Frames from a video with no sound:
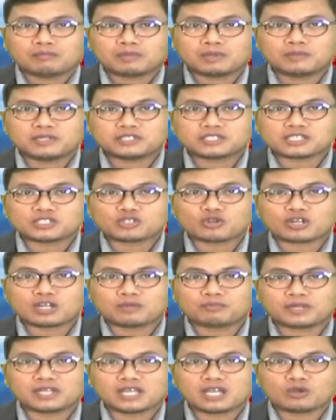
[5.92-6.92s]
Pemirsa
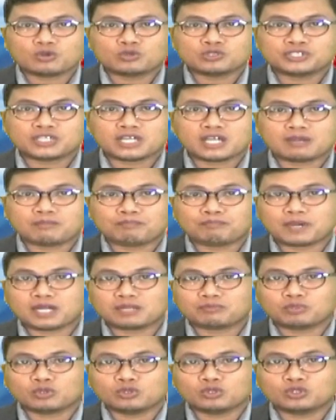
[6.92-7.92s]
seorang pria usia
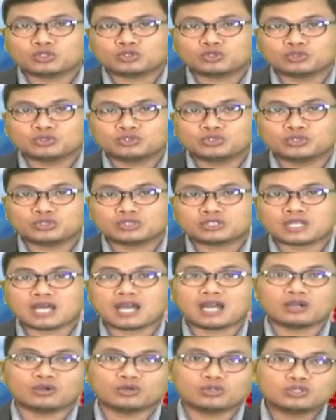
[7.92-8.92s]
47
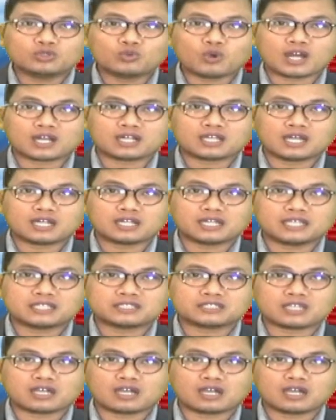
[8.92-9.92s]
tahun warga
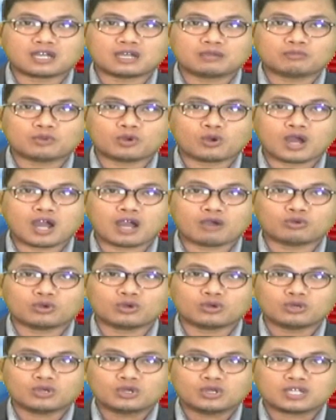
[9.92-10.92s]
desa
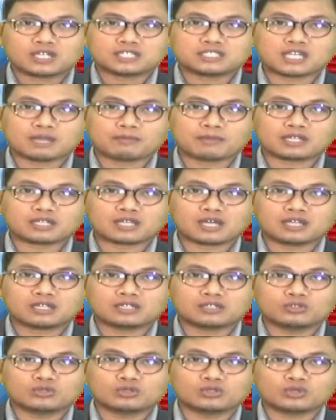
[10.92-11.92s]
Moawo,
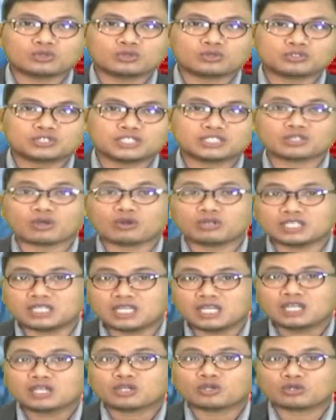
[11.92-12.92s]
kecamatan Gunung
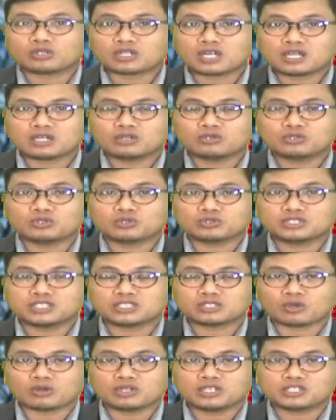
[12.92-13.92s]
Sitoli, kota Gunung
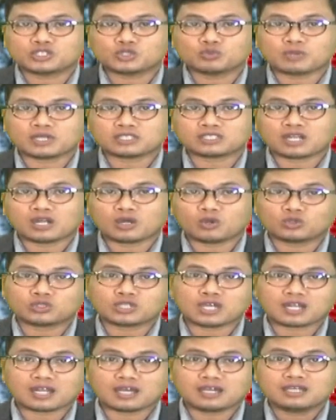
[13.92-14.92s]
Sitoli, Sumatera
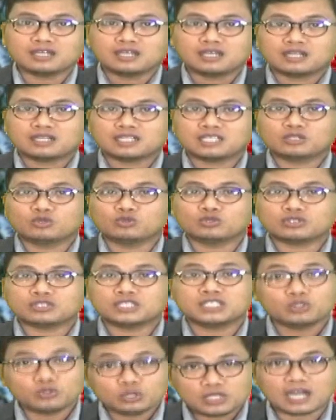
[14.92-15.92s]
Utara
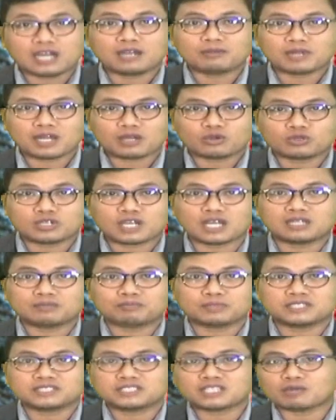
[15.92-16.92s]
diduga
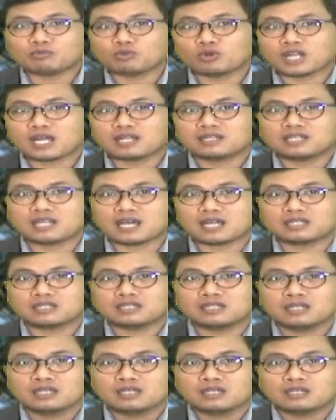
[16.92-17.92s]
melakukan pencabulan
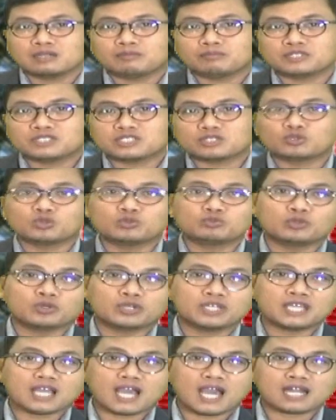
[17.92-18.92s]
dan
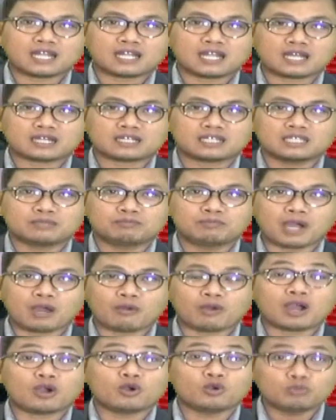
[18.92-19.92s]
mensetubuhi anak di
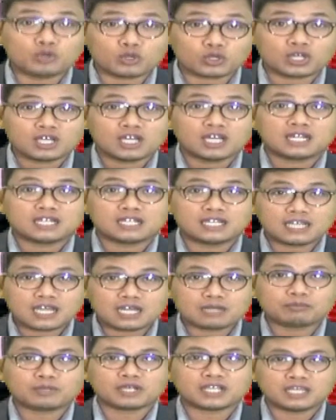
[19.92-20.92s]
bawah umur
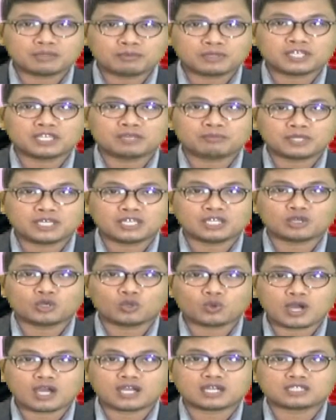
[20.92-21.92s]
dengan mengiming-imingi
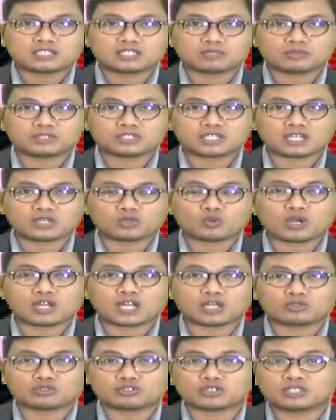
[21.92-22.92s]
uang sebesar
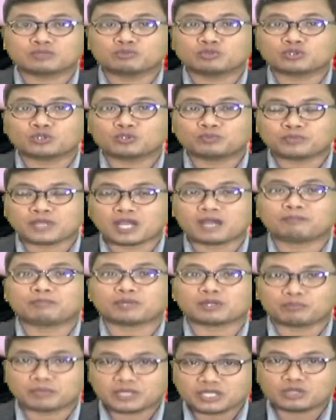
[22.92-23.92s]
Rp200.000
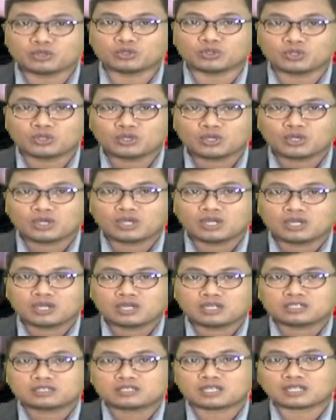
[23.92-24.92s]
per minggu.
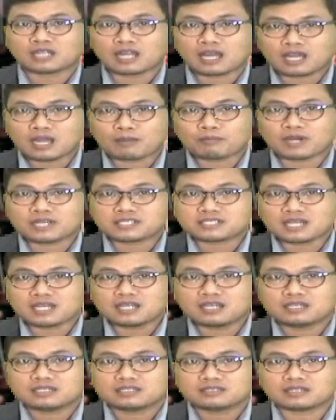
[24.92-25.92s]
Tertangkap
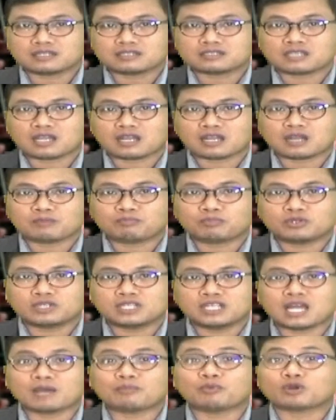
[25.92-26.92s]
basah, tersangka
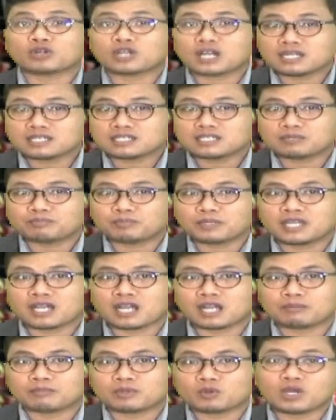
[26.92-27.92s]
pun dilaporkan ke
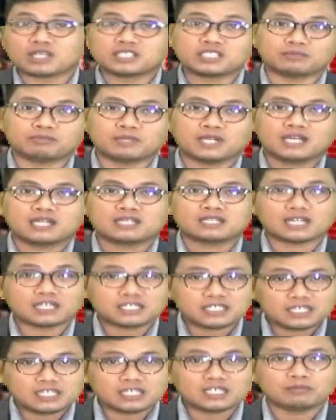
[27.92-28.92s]
pihak berwajib
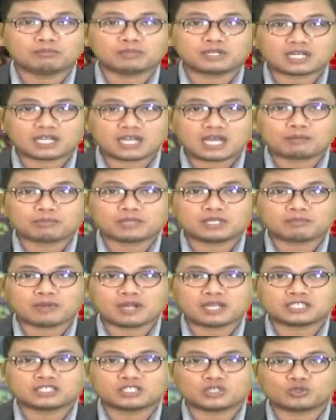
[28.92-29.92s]
dan kini mendekam di
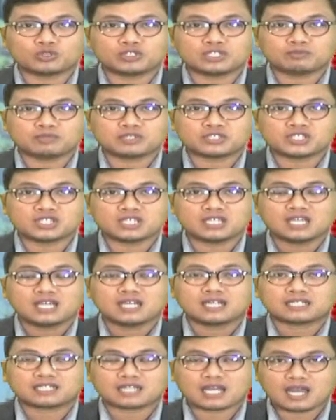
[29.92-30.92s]
balik jeruji besi
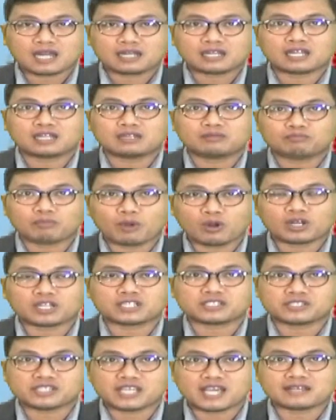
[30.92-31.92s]
tahanan
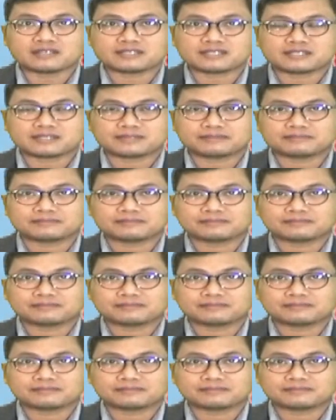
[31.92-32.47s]
Polres Nias.